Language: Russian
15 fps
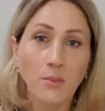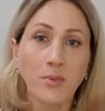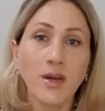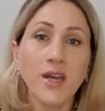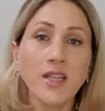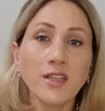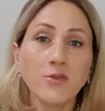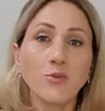
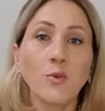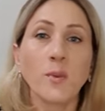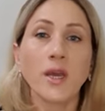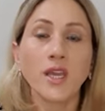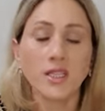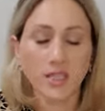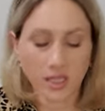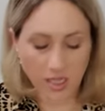Поэтому,
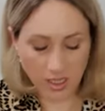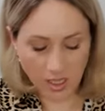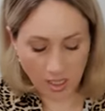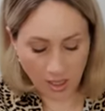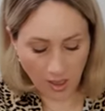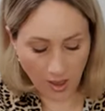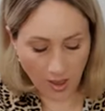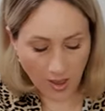мои
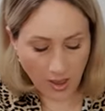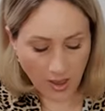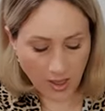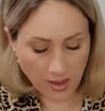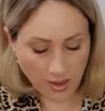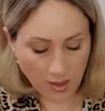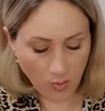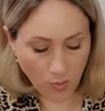дорогие,
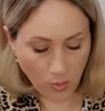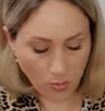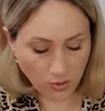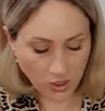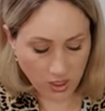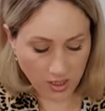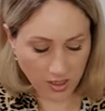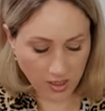это
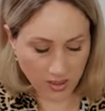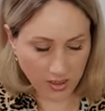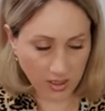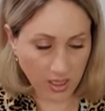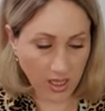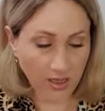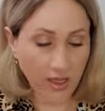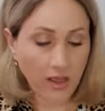общий
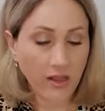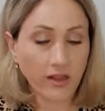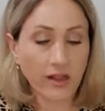расклад.